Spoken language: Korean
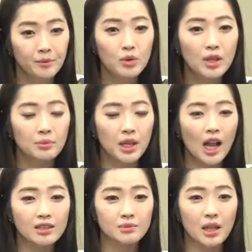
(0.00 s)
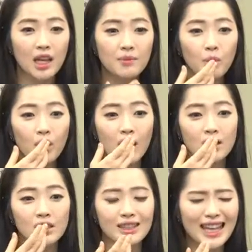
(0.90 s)
왜냐면 내가 지금 내
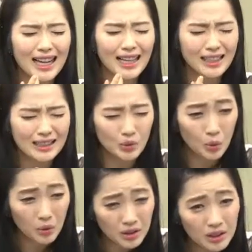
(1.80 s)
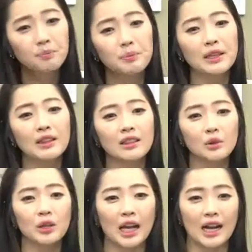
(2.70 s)
입모양이 딱 조금
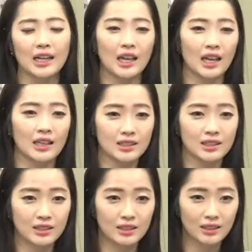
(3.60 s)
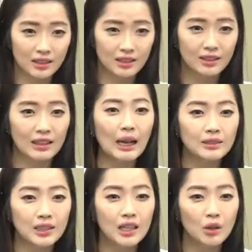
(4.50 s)
빈도 나가게
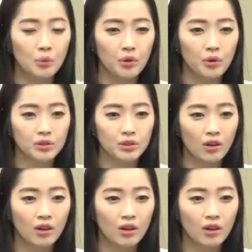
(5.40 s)
딱 제대로 보이거든요.